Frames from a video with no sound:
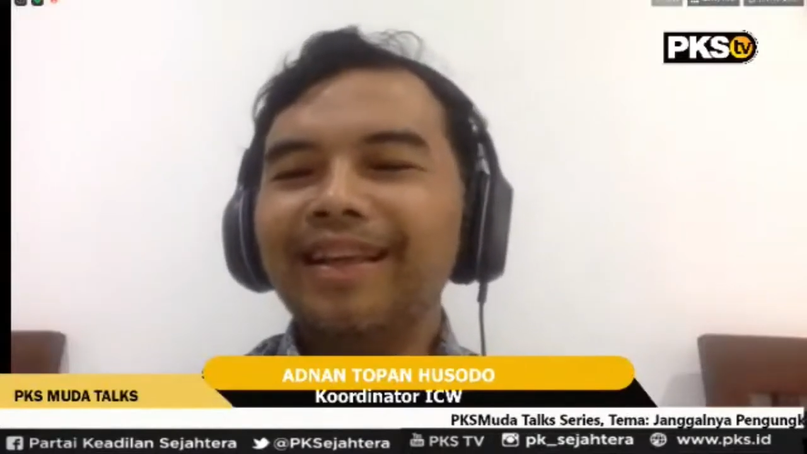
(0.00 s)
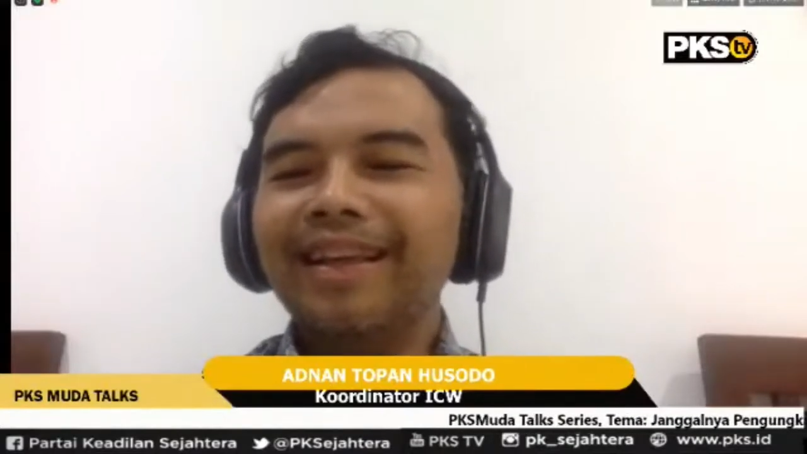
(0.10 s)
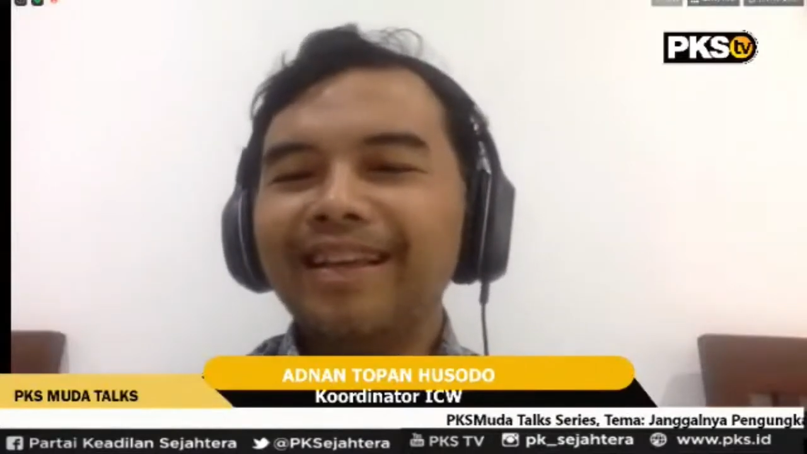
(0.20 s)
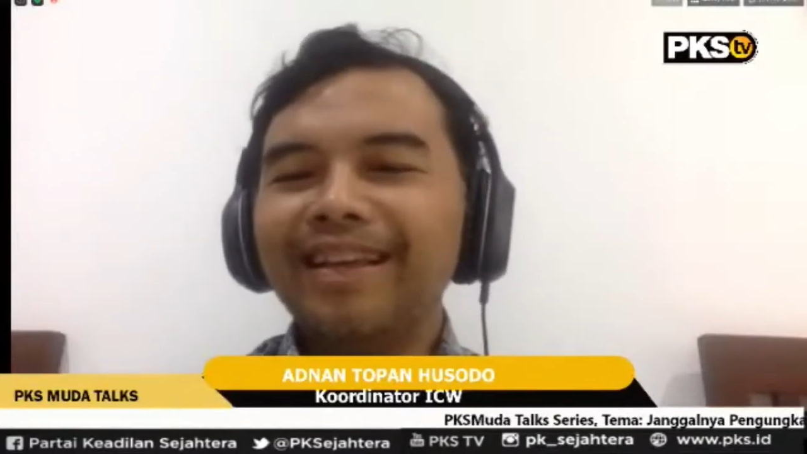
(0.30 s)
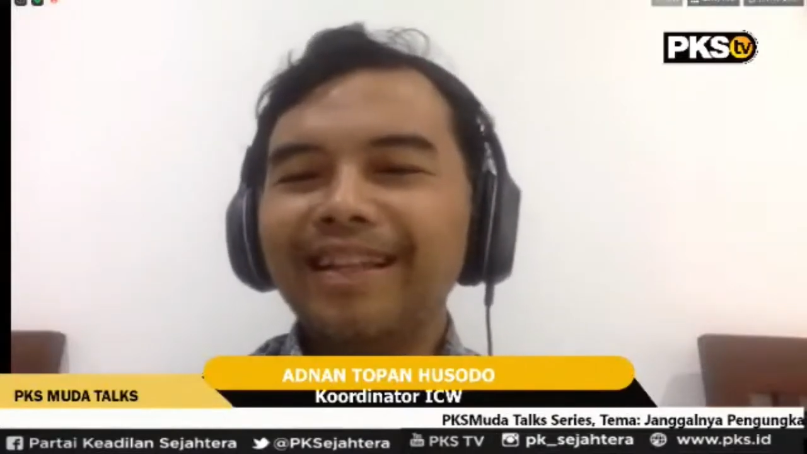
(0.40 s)

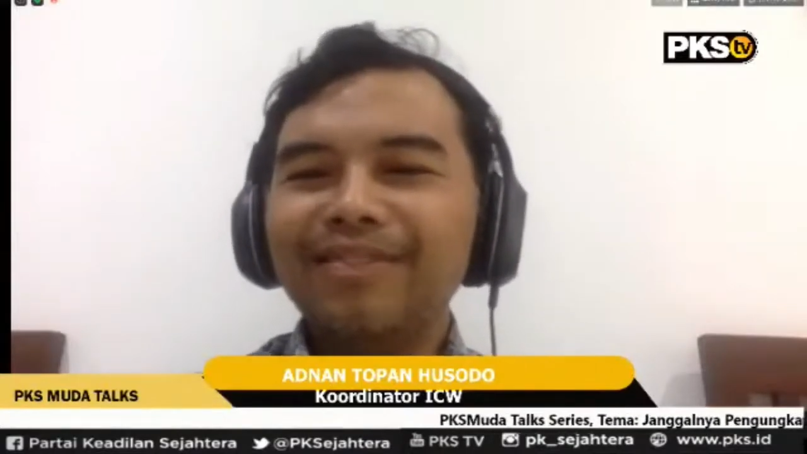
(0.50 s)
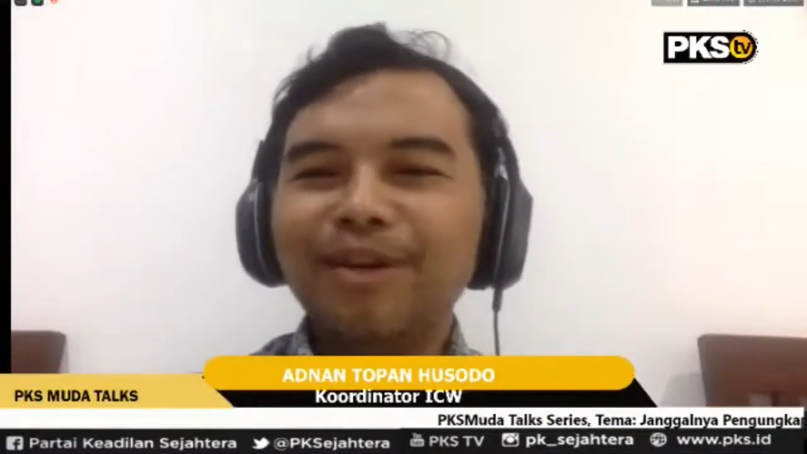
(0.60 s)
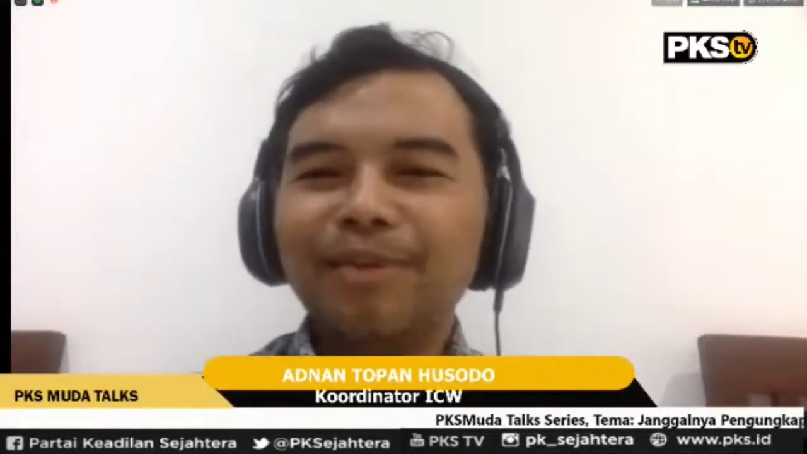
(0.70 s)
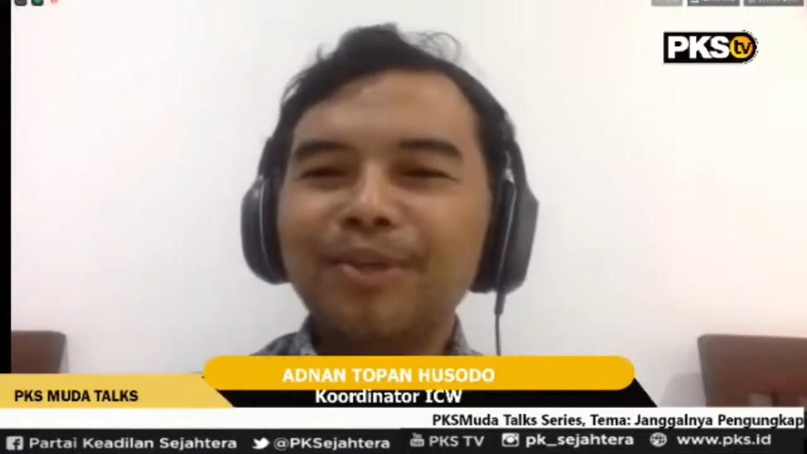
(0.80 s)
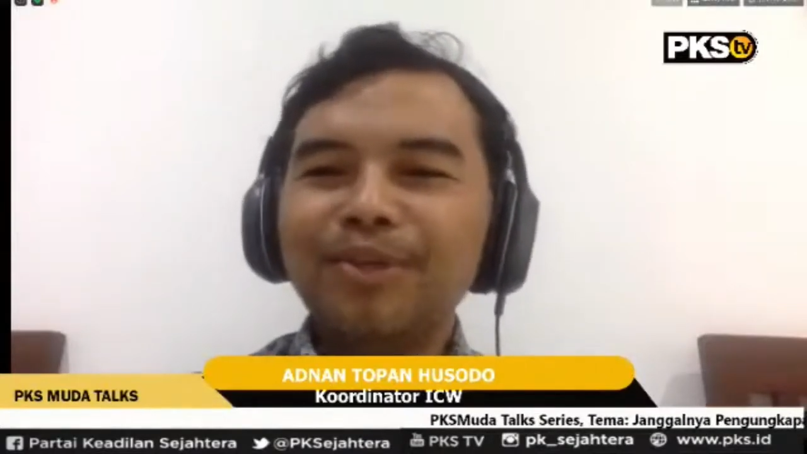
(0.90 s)
Iya. Kita
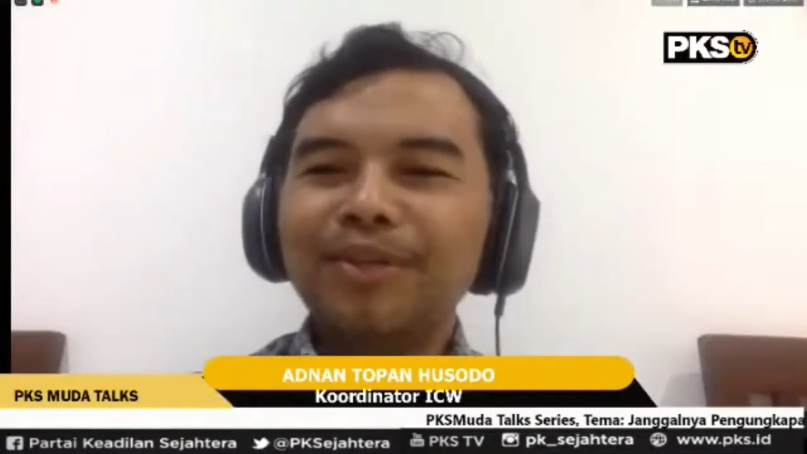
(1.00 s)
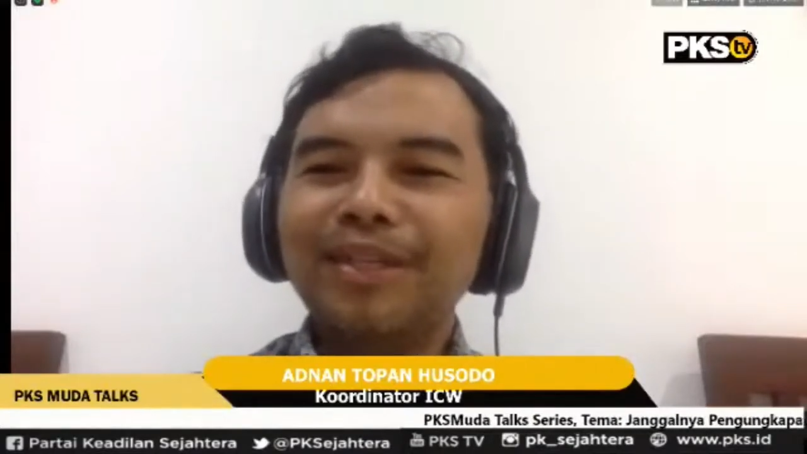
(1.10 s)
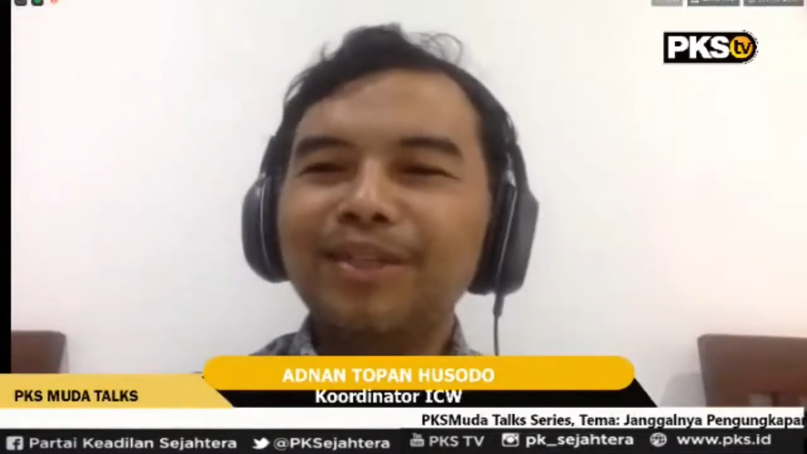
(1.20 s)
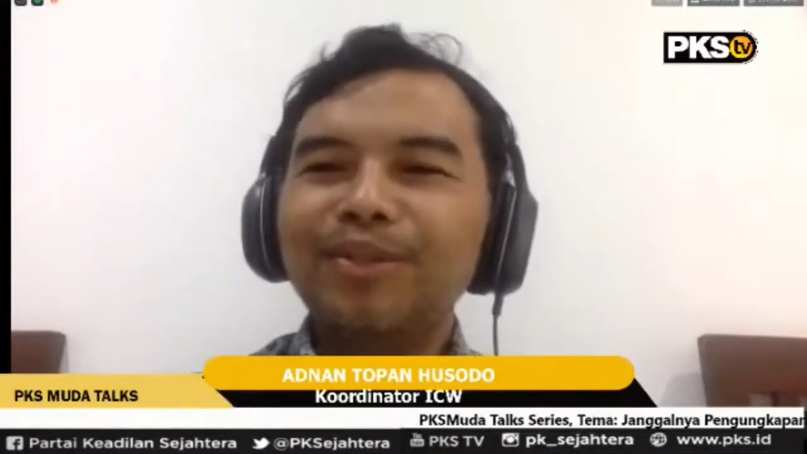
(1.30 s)
juga bingung ini